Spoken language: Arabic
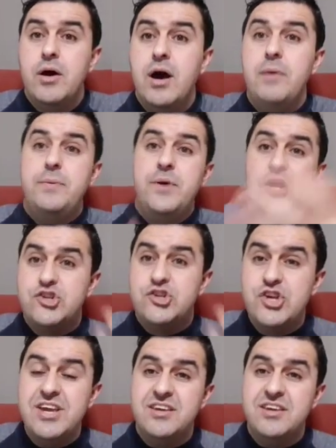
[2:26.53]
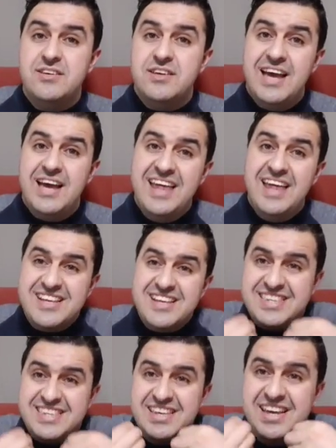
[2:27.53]
بلجيك هذا
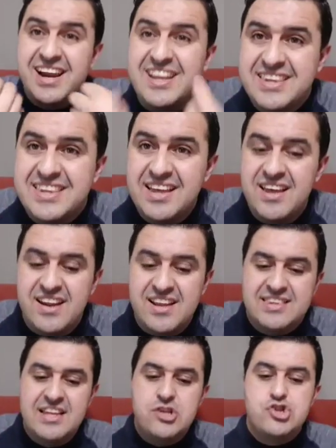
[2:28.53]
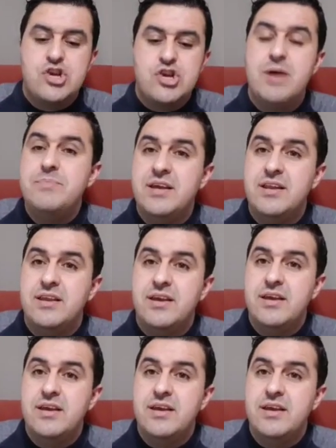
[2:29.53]
استقرد رد الجميل